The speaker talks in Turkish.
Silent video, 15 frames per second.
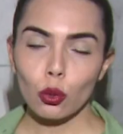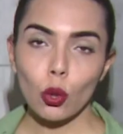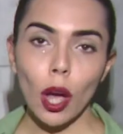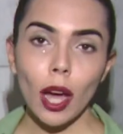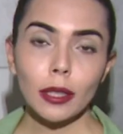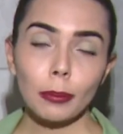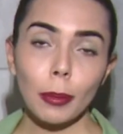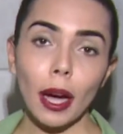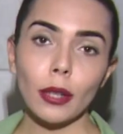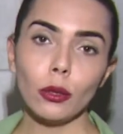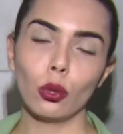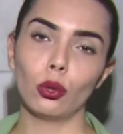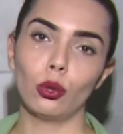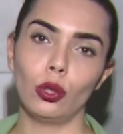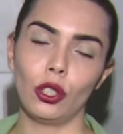Şu an
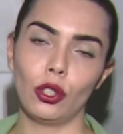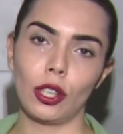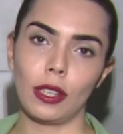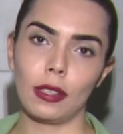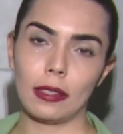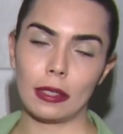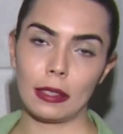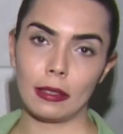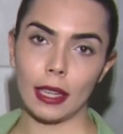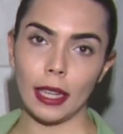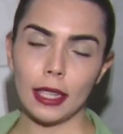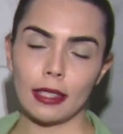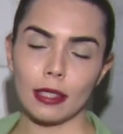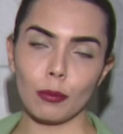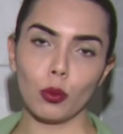banyonun
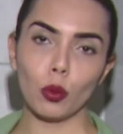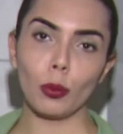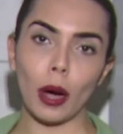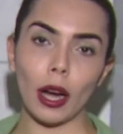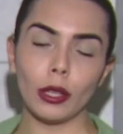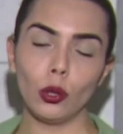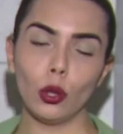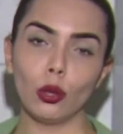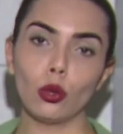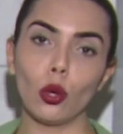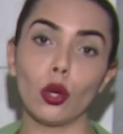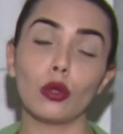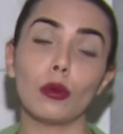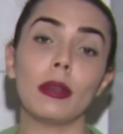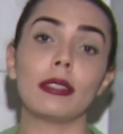içerisindeyiz. Bu banyo
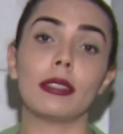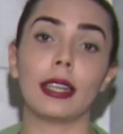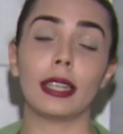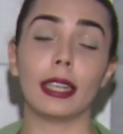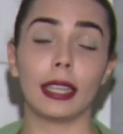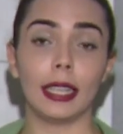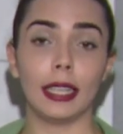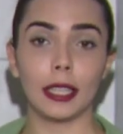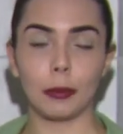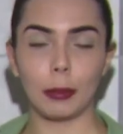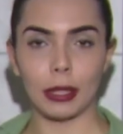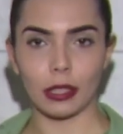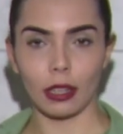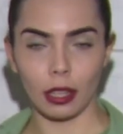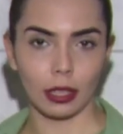4
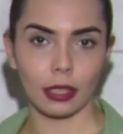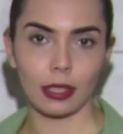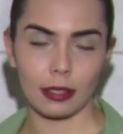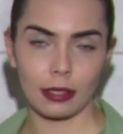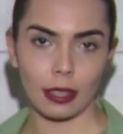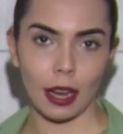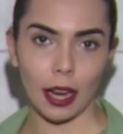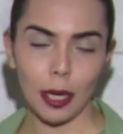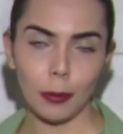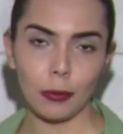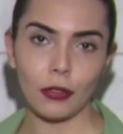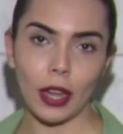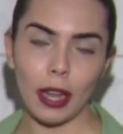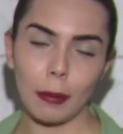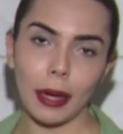metrekarelik bir alana sahip
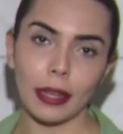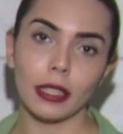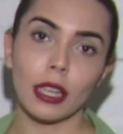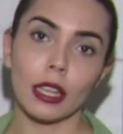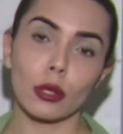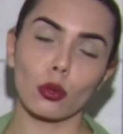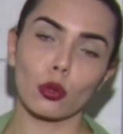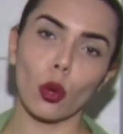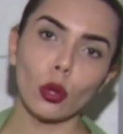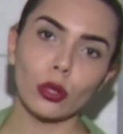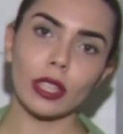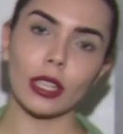ve hemen sol